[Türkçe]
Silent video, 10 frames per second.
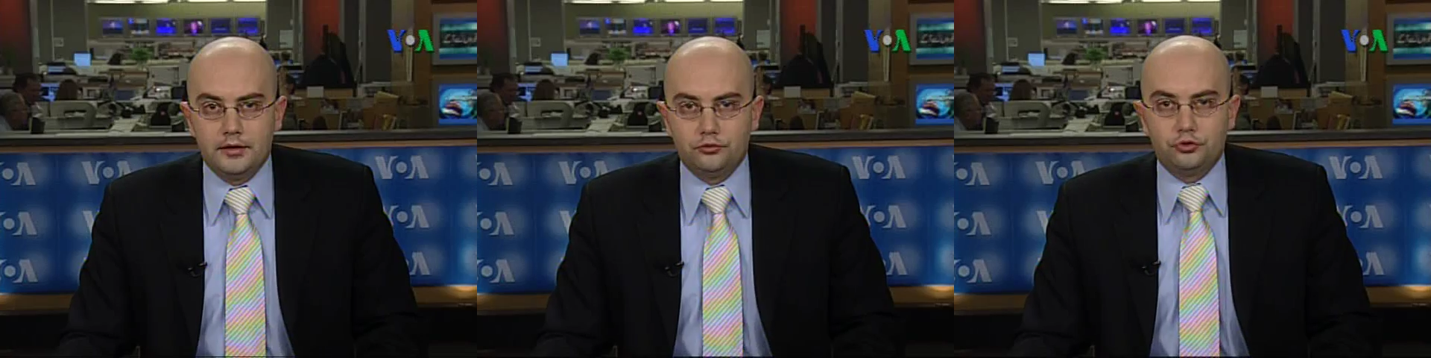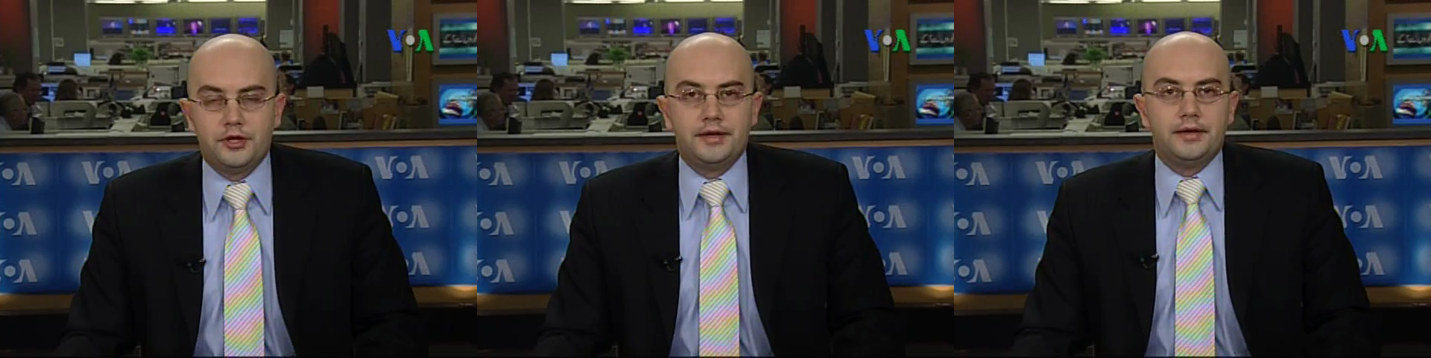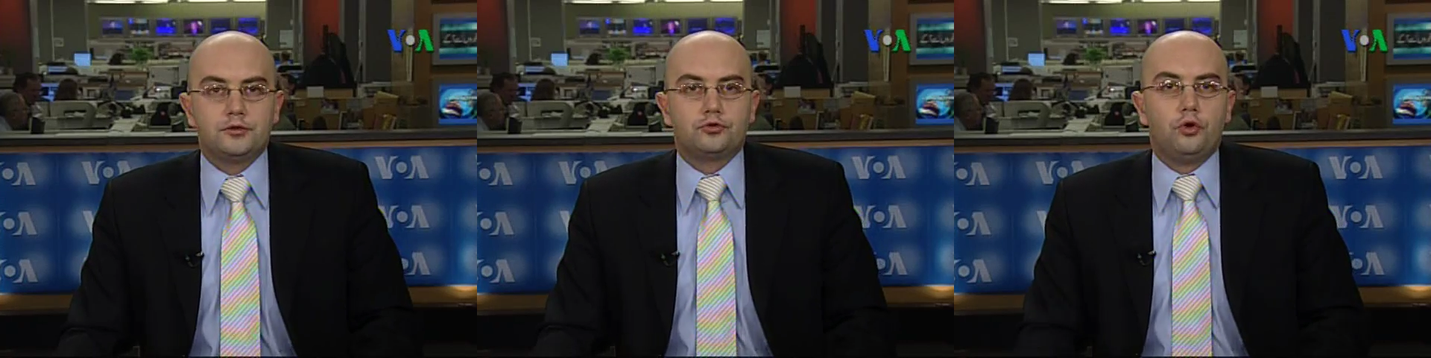
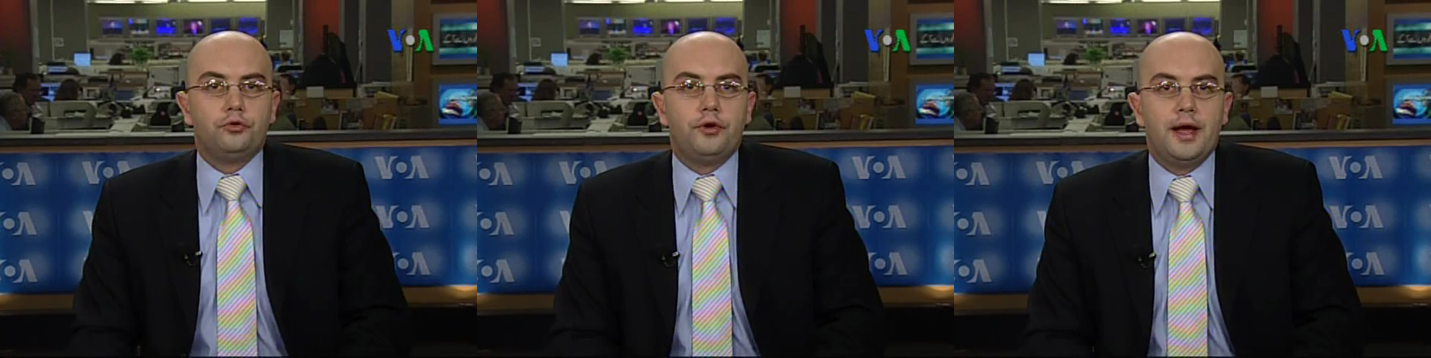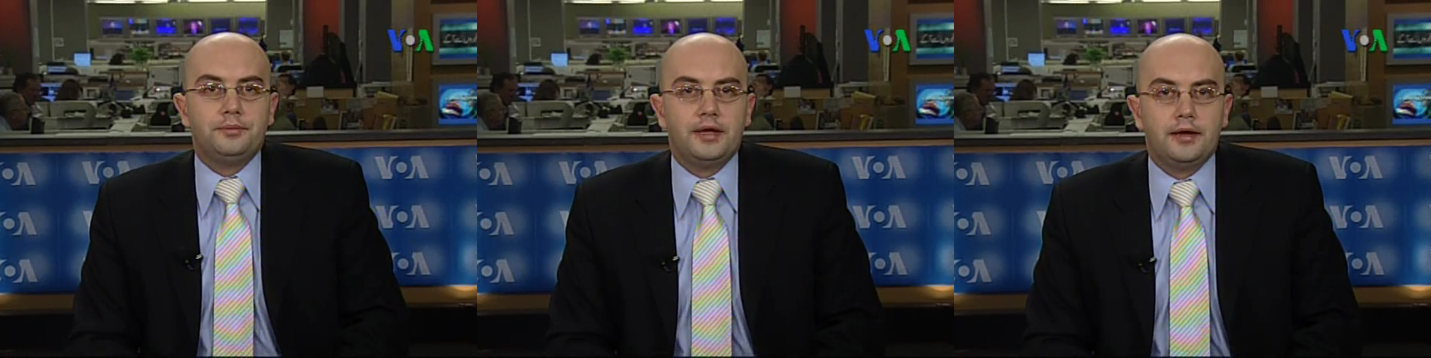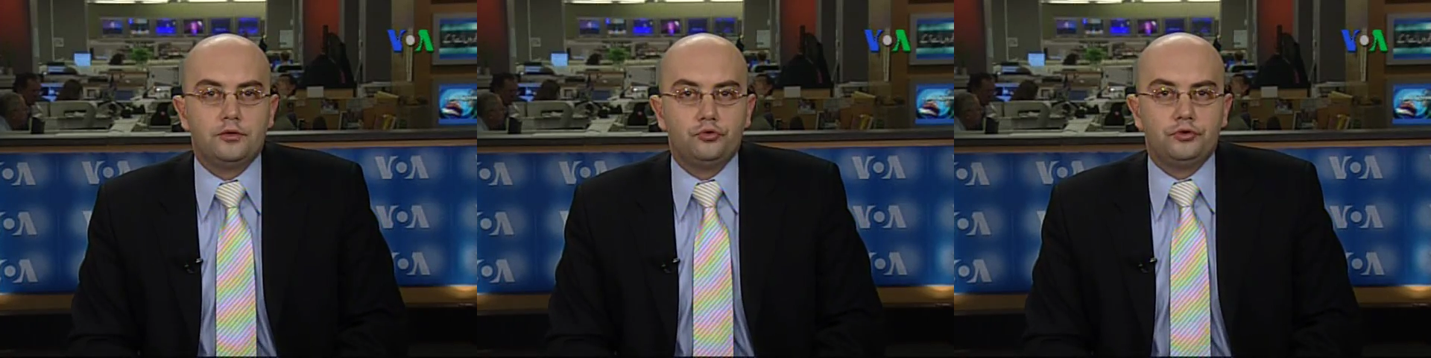Türkiye'de son dönemde
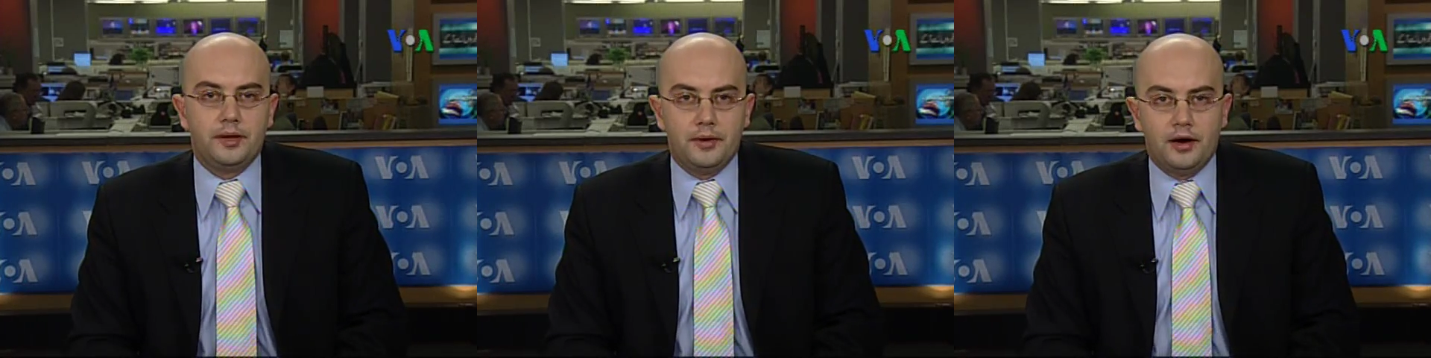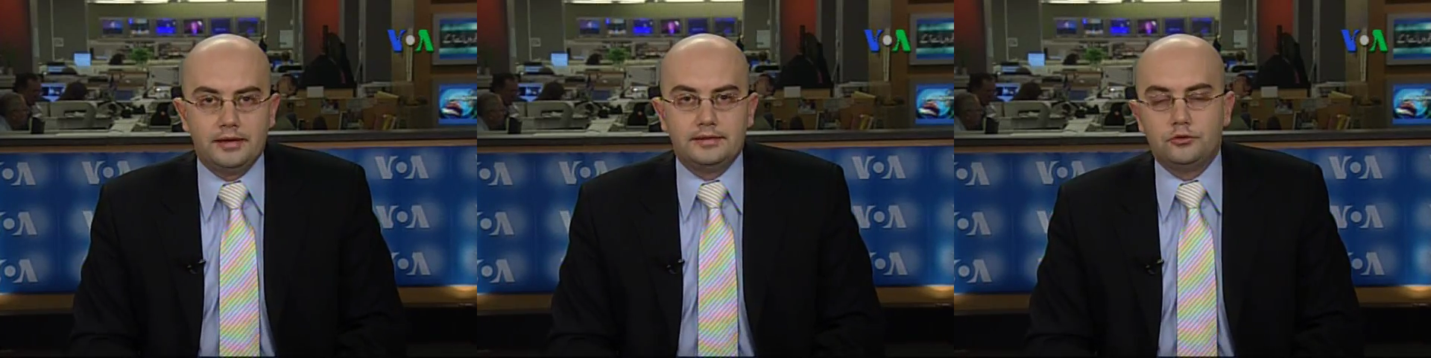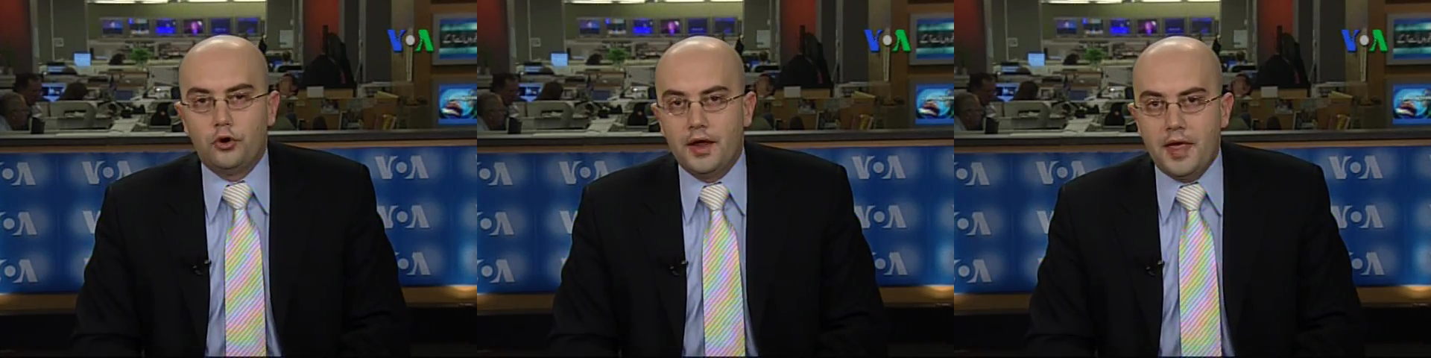gündeme ağırlığını
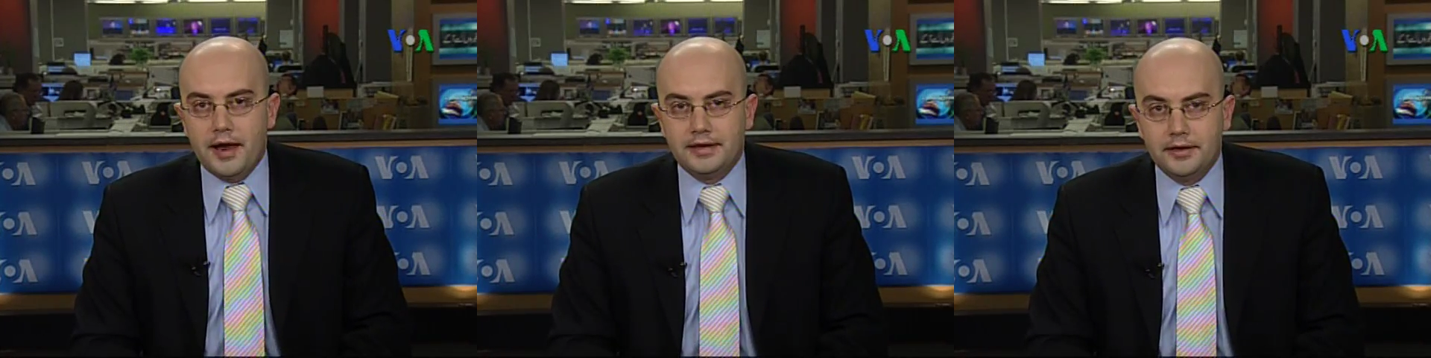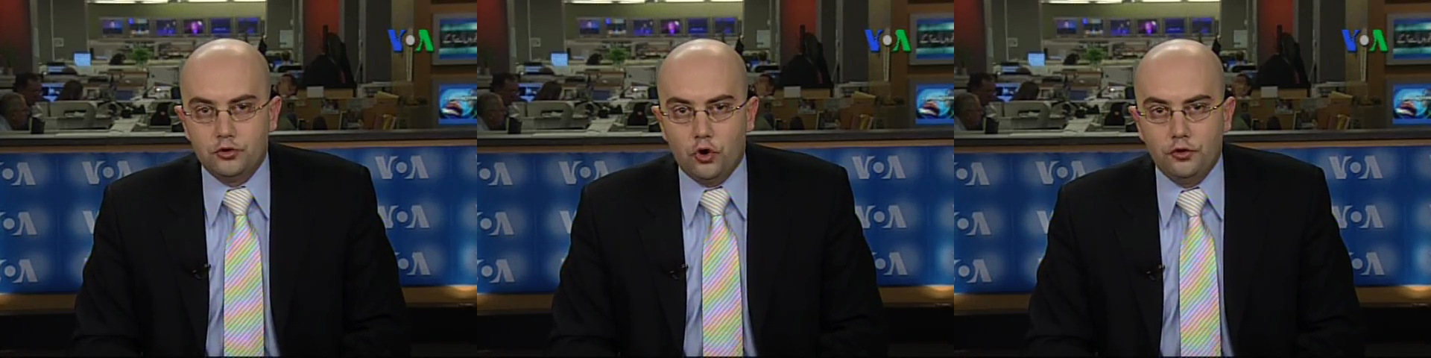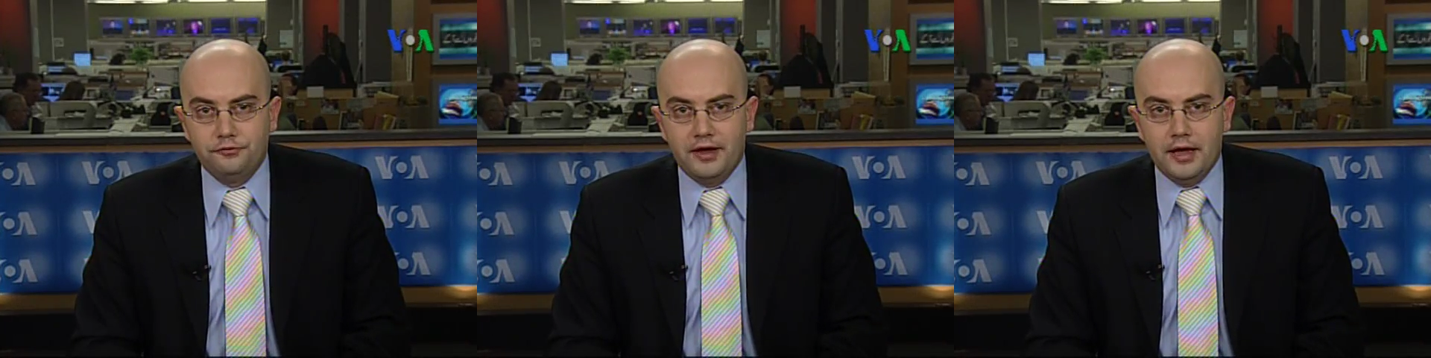koyan
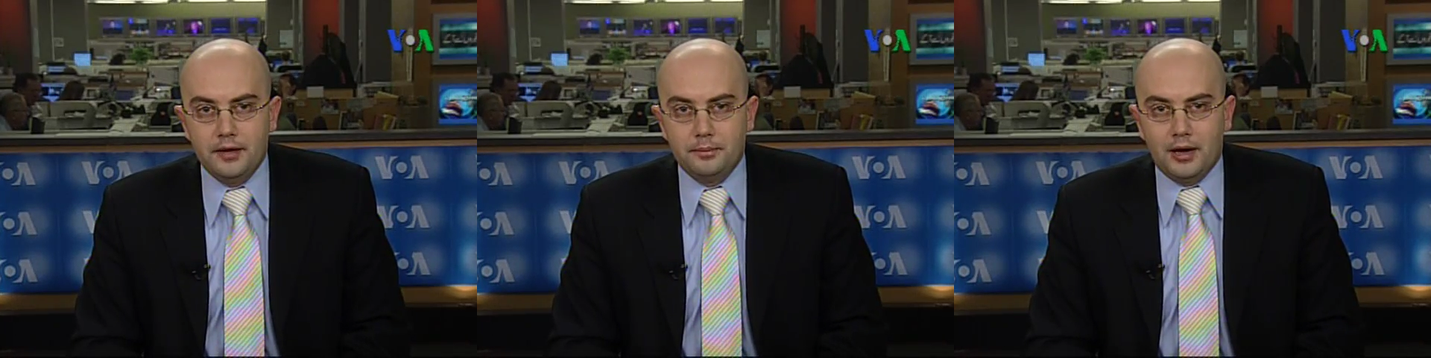Ergenekon ve